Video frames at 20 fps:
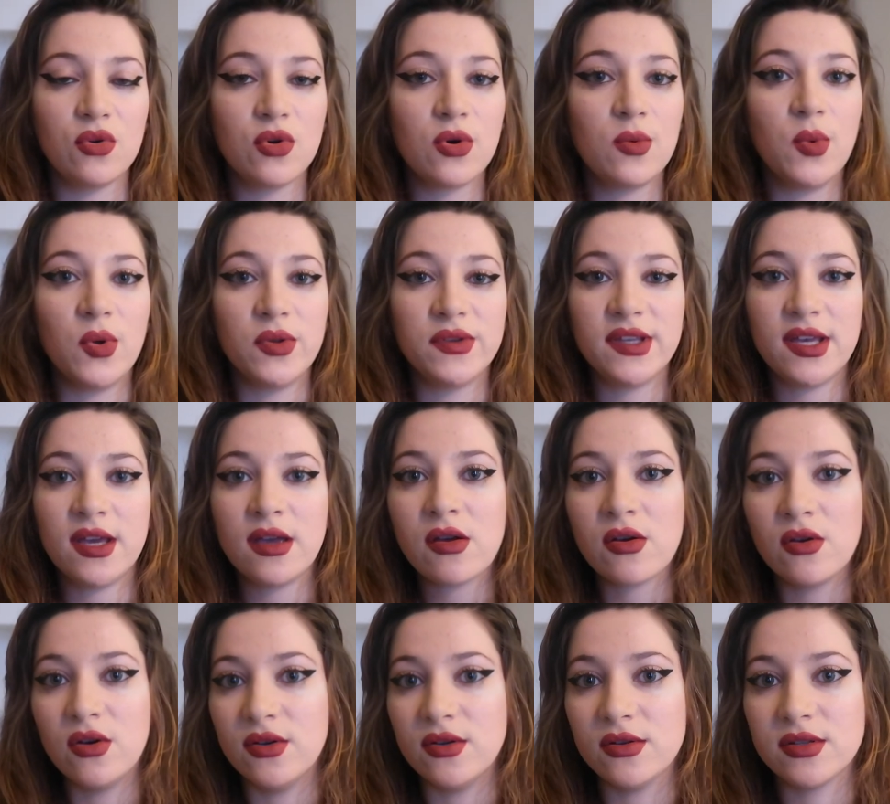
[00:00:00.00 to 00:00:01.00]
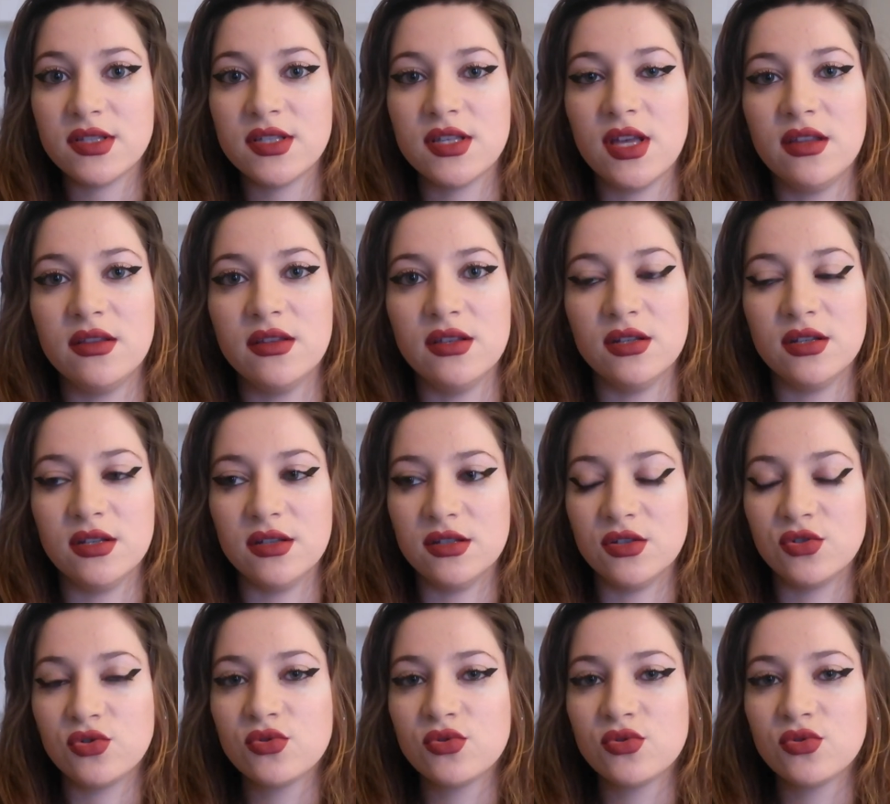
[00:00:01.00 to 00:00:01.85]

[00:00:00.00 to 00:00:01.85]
en commentaire s'il y a des, des,